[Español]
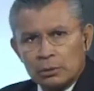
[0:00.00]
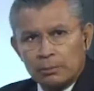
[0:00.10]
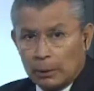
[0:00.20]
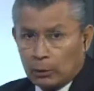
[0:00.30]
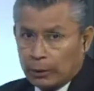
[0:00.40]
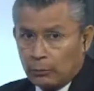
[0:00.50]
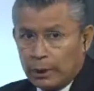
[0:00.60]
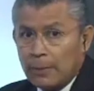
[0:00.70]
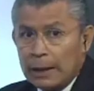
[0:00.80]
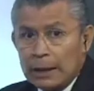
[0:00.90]
Pero que no
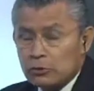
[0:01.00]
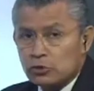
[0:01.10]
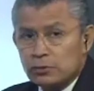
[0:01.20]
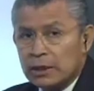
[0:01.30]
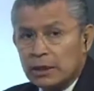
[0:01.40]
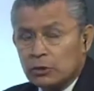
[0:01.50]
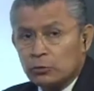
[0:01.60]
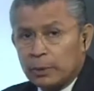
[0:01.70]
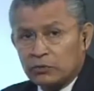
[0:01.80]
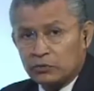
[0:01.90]
equivale a los 2.500
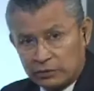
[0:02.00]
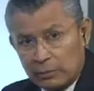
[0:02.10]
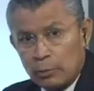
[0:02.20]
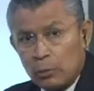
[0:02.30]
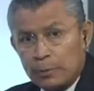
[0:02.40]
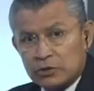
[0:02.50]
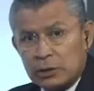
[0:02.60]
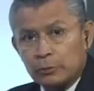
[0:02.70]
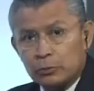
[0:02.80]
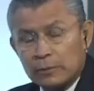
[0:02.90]
pesos, desde mi muy personal
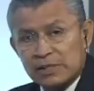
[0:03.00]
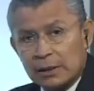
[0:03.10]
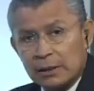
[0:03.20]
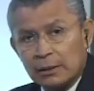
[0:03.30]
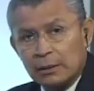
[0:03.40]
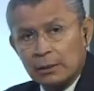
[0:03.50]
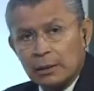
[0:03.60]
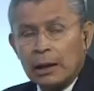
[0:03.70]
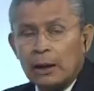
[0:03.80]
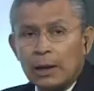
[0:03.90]
punto de vista.
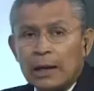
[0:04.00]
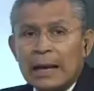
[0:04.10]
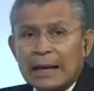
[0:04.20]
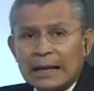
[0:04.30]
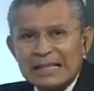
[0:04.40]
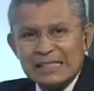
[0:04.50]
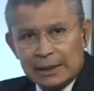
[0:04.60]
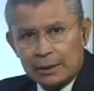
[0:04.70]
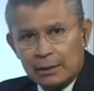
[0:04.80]
Ahora, el arrastre.